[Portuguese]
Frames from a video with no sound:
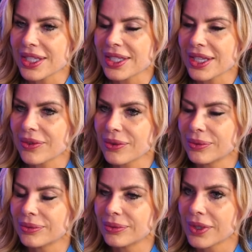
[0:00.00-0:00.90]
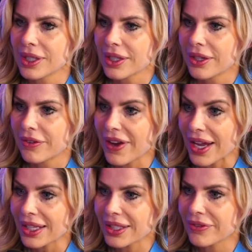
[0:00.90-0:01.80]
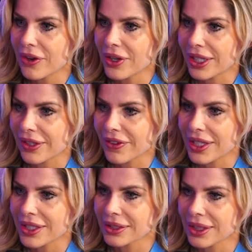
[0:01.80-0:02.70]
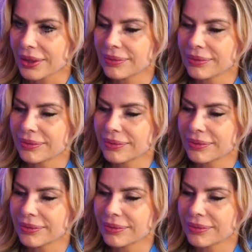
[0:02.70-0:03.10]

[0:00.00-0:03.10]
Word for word: assim um vai ali fora na varanda.